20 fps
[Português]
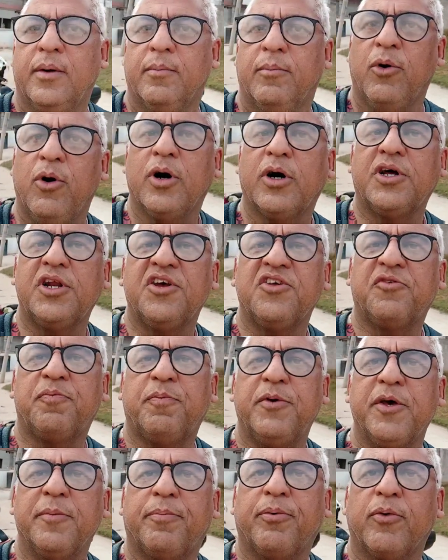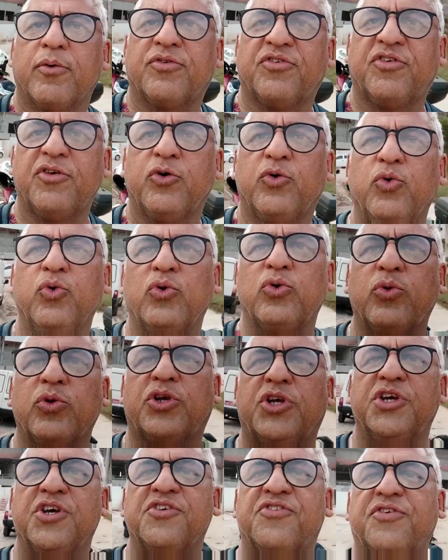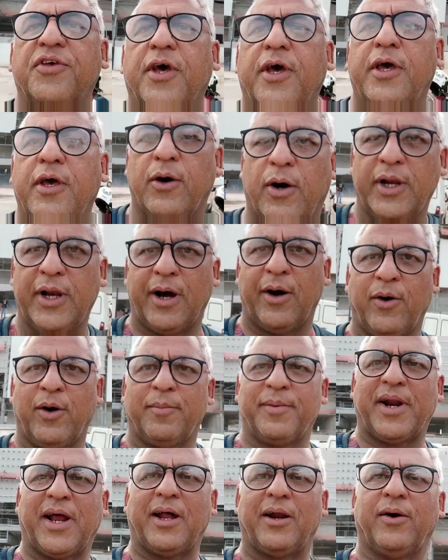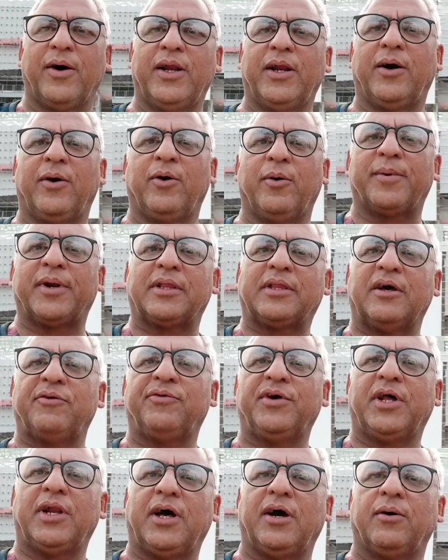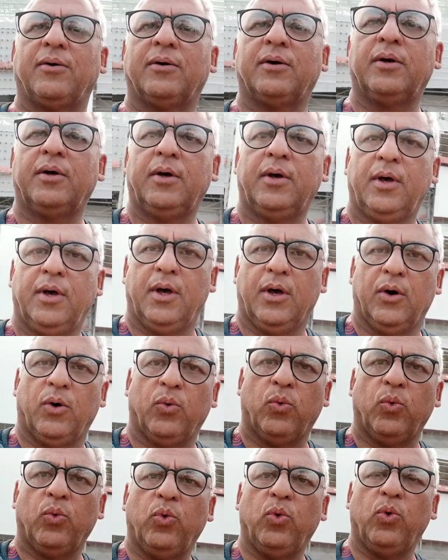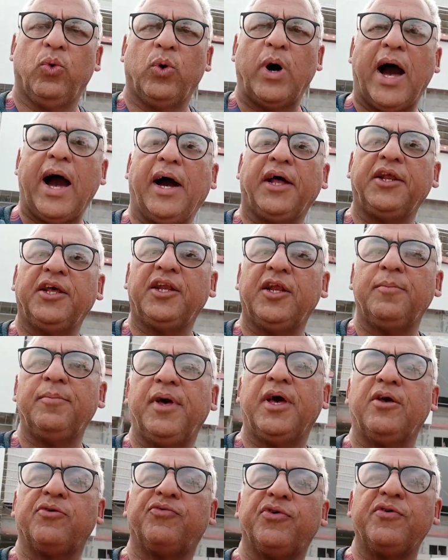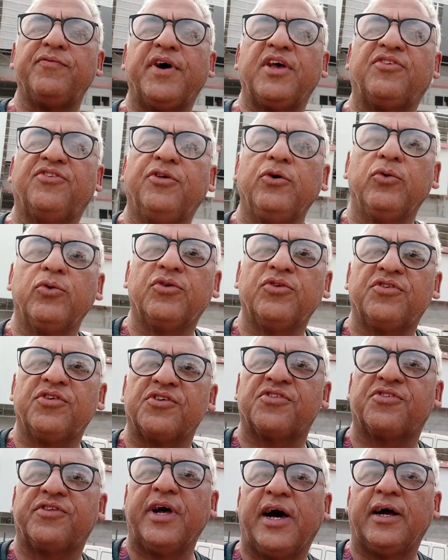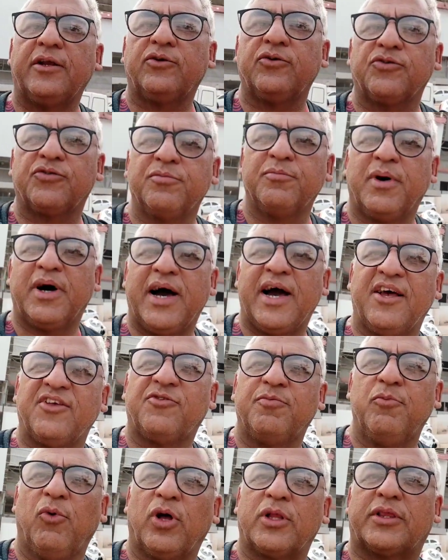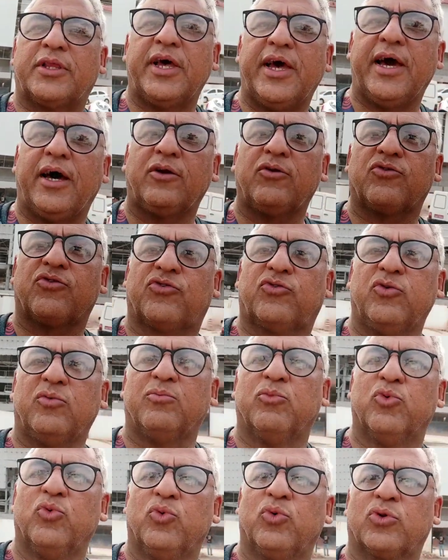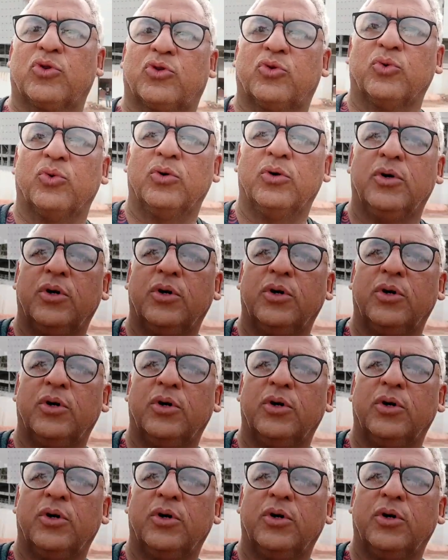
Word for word: Bom, Crazy People, segundo dizem aí, olha a obra, olha a obra, tá vendo lá? O, a Arena MRV vai ser um dos estádios mais modernos do mundo,